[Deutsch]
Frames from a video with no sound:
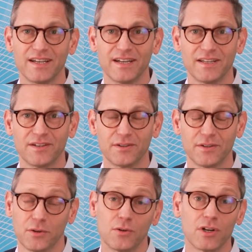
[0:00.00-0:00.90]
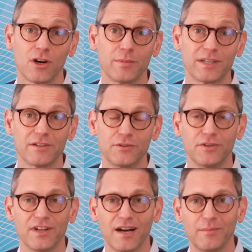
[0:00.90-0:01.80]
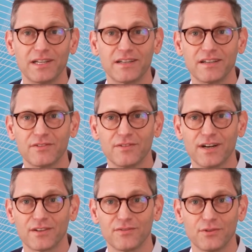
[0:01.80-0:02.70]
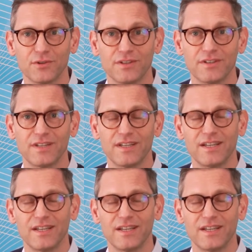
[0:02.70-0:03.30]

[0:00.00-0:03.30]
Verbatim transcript: eine äh, unglaubliche Dynamik entfacht wurde